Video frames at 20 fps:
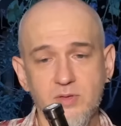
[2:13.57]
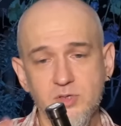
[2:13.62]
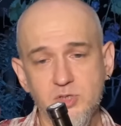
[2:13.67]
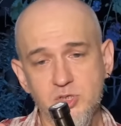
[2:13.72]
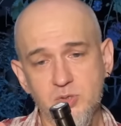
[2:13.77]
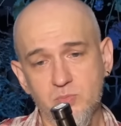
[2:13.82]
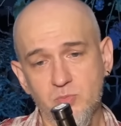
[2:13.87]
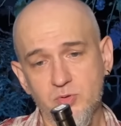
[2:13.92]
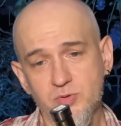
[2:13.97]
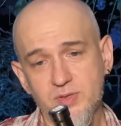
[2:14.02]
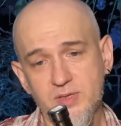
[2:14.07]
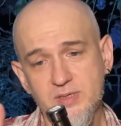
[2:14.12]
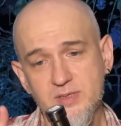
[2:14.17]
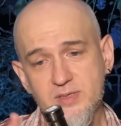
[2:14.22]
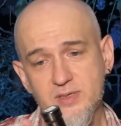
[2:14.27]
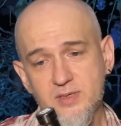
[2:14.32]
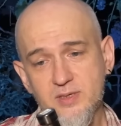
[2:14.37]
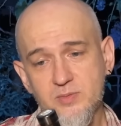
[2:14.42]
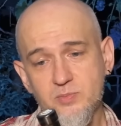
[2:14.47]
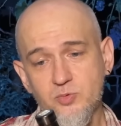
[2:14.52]
Нынче модно
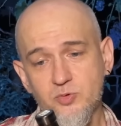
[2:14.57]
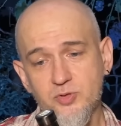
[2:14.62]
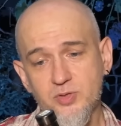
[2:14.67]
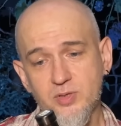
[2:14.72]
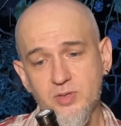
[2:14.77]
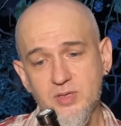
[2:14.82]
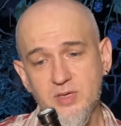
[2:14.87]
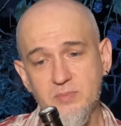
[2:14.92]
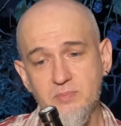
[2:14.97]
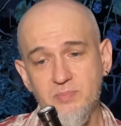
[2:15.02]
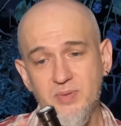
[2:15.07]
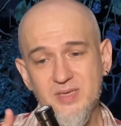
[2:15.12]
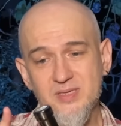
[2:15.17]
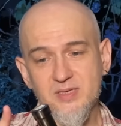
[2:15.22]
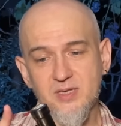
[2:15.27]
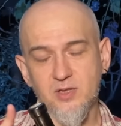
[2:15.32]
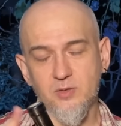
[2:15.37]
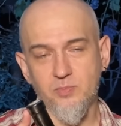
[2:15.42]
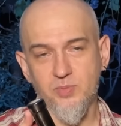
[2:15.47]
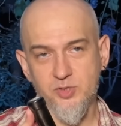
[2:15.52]
делать бутылки
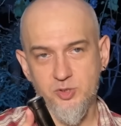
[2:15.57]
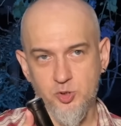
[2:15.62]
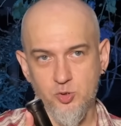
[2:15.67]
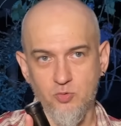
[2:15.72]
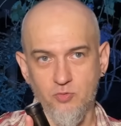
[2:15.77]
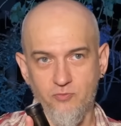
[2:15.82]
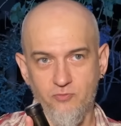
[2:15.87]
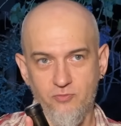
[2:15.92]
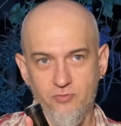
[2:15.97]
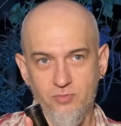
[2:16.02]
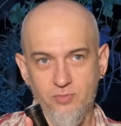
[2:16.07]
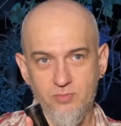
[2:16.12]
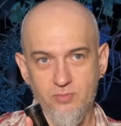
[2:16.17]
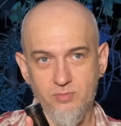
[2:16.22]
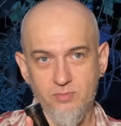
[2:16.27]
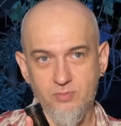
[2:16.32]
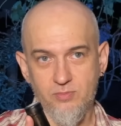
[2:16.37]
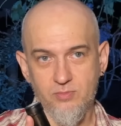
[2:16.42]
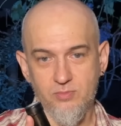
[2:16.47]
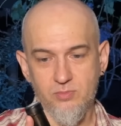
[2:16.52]
без колпачков.
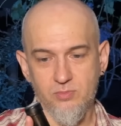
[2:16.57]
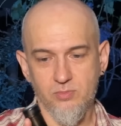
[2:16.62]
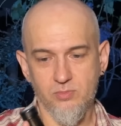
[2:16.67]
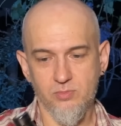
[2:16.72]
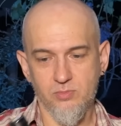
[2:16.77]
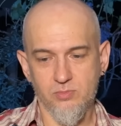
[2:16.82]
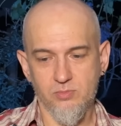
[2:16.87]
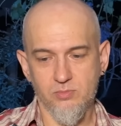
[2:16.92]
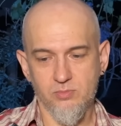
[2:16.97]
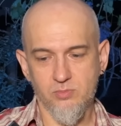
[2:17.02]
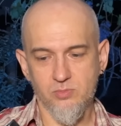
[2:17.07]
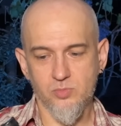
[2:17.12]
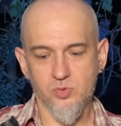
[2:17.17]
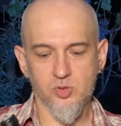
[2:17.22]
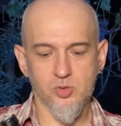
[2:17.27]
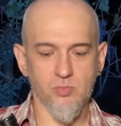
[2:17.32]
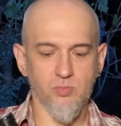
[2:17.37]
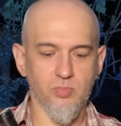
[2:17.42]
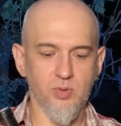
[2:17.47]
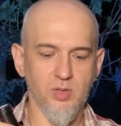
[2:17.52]

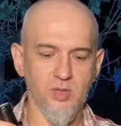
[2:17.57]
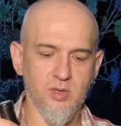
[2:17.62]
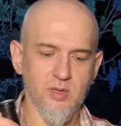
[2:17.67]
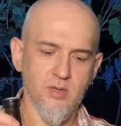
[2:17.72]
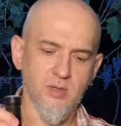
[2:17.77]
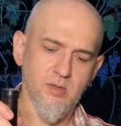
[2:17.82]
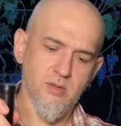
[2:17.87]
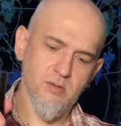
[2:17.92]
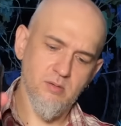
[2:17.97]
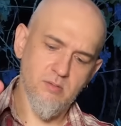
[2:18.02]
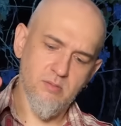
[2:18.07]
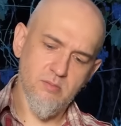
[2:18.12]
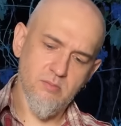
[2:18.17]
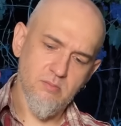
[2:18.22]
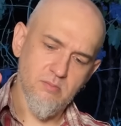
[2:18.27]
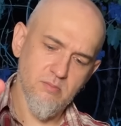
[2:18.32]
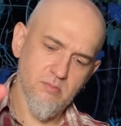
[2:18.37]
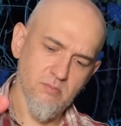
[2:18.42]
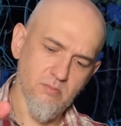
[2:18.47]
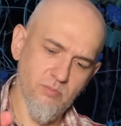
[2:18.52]
Чтобы была
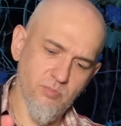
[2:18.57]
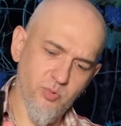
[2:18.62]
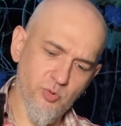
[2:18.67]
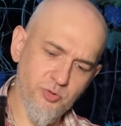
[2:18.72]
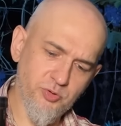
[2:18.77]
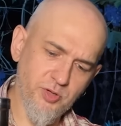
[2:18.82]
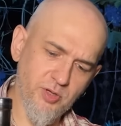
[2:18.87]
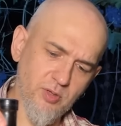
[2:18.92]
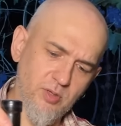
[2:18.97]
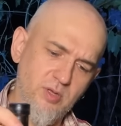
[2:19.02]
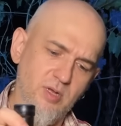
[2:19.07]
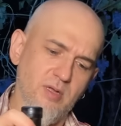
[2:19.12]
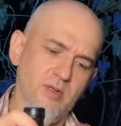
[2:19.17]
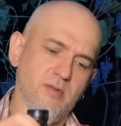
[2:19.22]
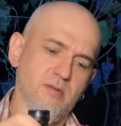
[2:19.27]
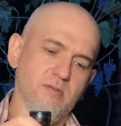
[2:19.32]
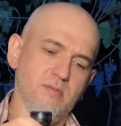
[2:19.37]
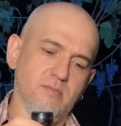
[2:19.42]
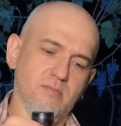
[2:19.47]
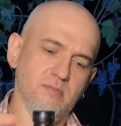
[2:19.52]

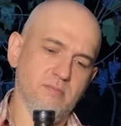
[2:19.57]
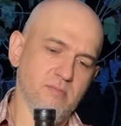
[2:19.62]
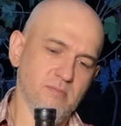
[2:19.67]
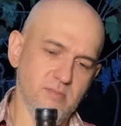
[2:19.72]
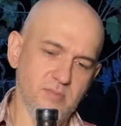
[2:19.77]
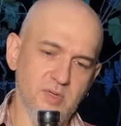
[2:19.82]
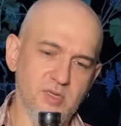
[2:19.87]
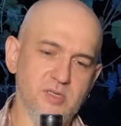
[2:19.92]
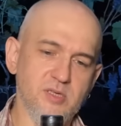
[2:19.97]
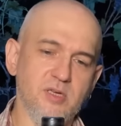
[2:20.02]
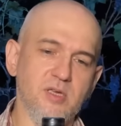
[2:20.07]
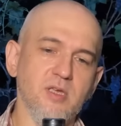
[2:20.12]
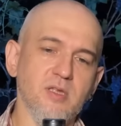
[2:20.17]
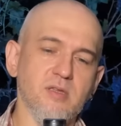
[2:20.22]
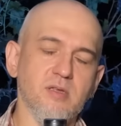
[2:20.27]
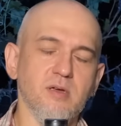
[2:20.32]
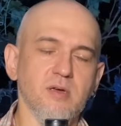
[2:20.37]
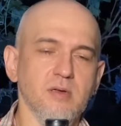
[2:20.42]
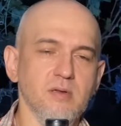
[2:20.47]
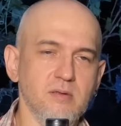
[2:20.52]
бутылка,
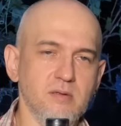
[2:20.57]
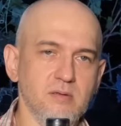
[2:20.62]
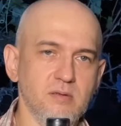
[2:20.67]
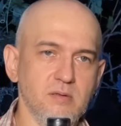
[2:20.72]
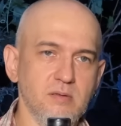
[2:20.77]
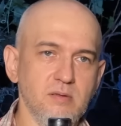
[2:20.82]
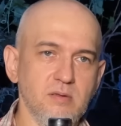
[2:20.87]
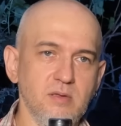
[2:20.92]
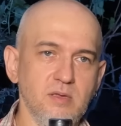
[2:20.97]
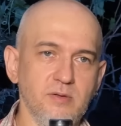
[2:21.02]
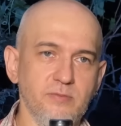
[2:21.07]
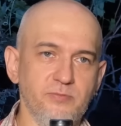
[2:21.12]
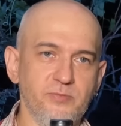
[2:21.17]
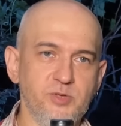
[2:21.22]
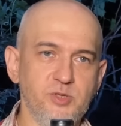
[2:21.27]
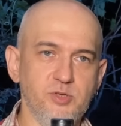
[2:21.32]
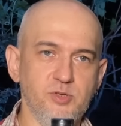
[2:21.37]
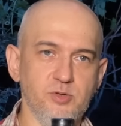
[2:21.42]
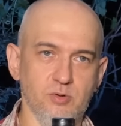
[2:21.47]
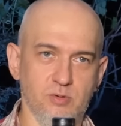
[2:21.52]
этикетка, и
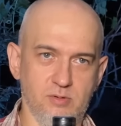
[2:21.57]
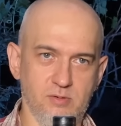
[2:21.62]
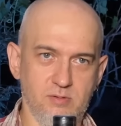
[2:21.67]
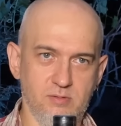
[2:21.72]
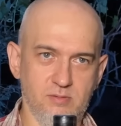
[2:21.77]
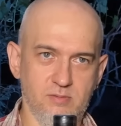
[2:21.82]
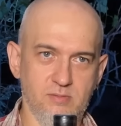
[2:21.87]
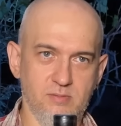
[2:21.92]
все.